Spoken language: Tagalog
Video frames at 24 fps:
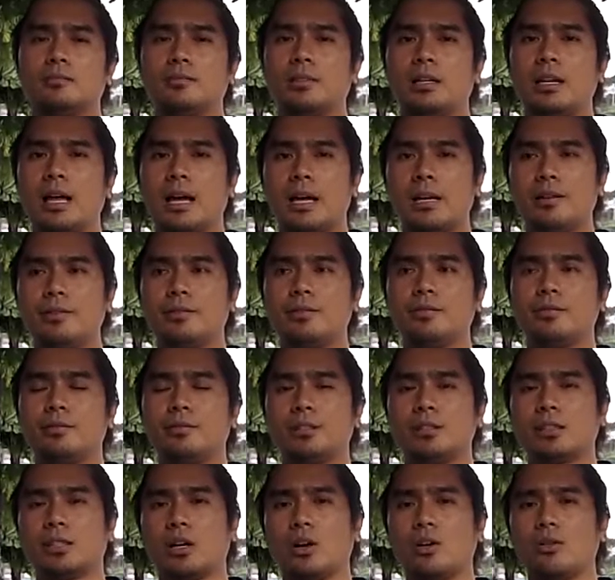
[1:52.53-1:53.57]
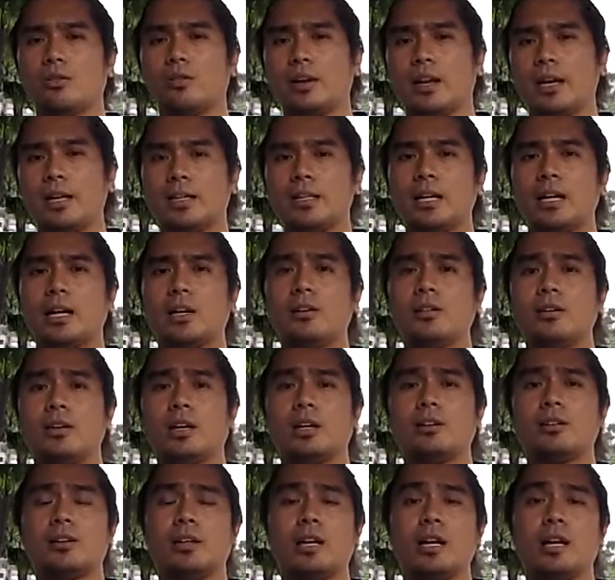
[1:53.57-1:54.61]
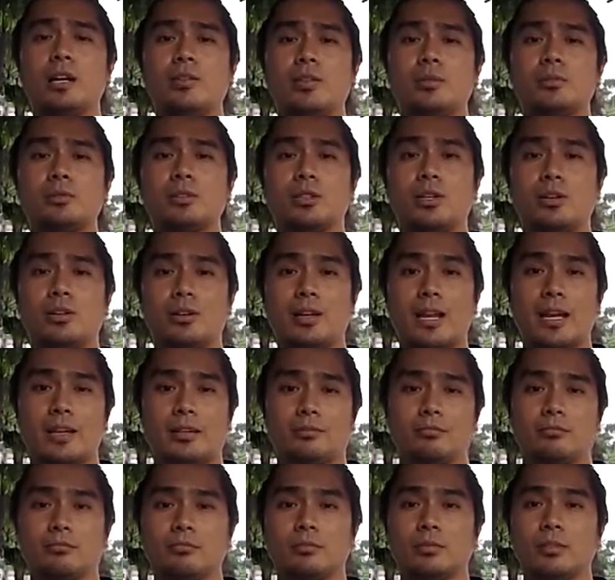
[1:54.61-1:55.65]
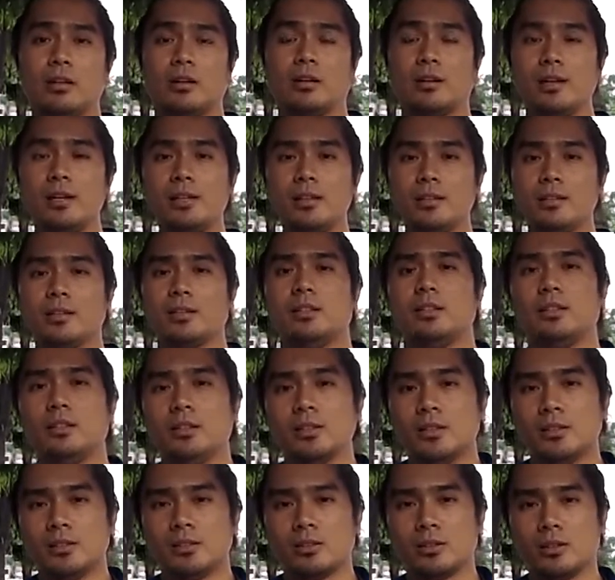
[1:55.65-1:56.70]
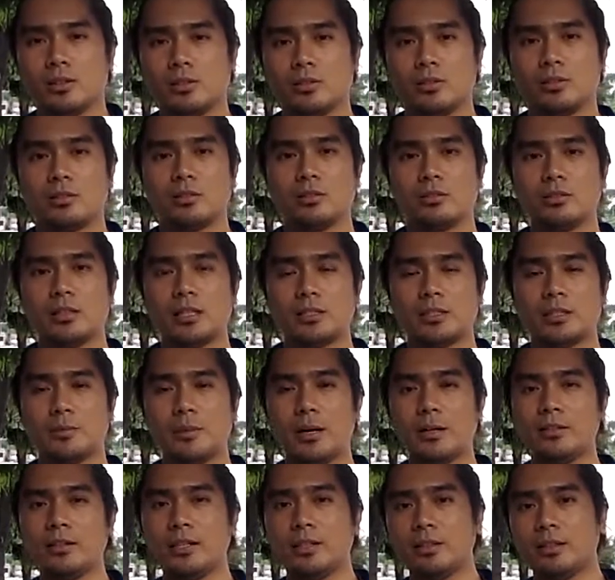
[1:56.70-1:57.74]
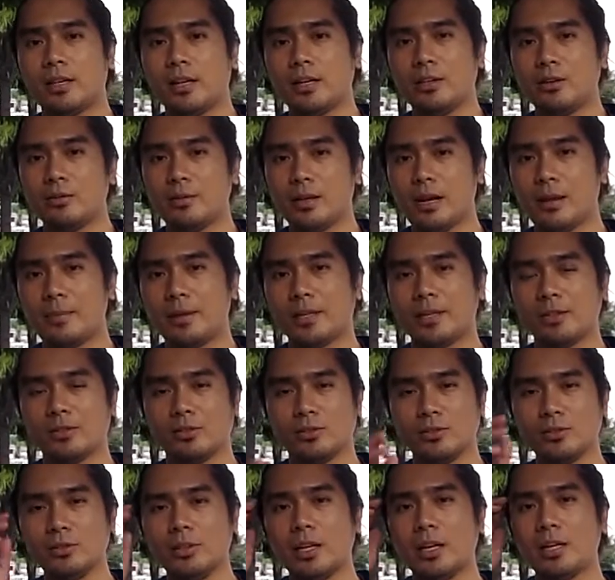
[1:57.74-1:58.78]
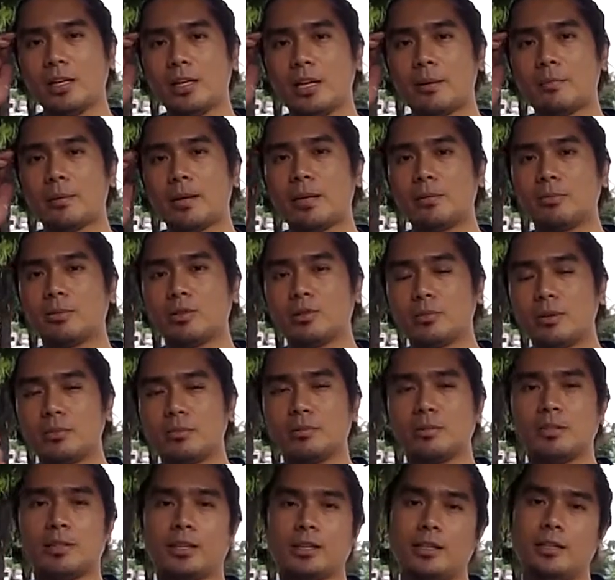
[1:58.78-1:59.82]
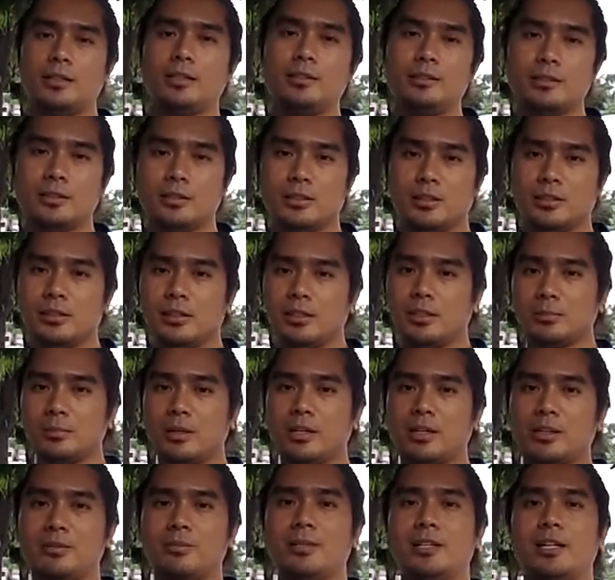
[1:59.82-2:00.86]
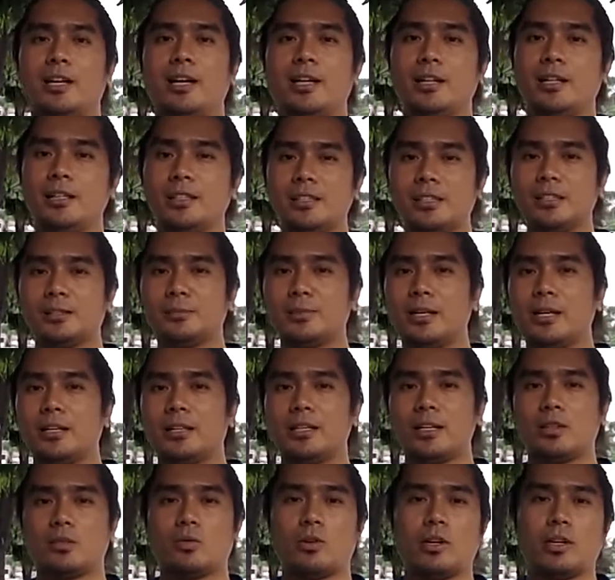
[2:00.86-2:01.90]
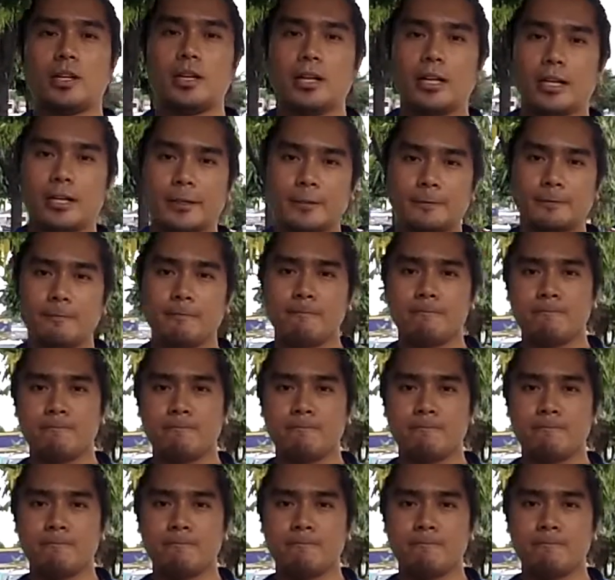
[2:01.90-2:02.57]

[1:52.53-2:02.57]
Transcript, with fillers: live, sa offline, gagawin, ganoon gagawin mo sa online. Okay? So, that's about it. I know marami kang natutunan. Apply mo ito mabuti. This is Mark Gamalyari. This is Beyond Networking.